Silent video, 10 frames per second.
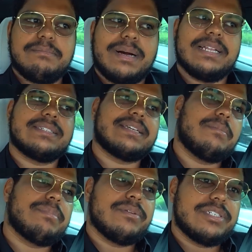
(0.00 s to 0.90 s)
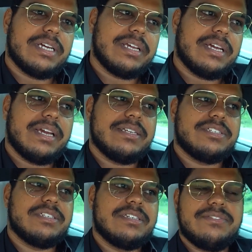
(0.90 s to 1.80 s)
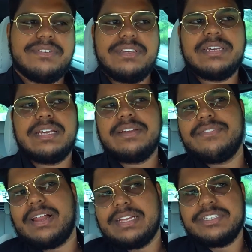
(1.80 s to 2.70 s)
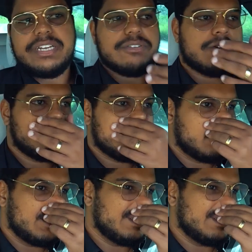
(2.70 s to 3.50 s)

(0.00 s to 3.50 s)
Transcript: passar pelo gerente e vir querer falar direto comigo.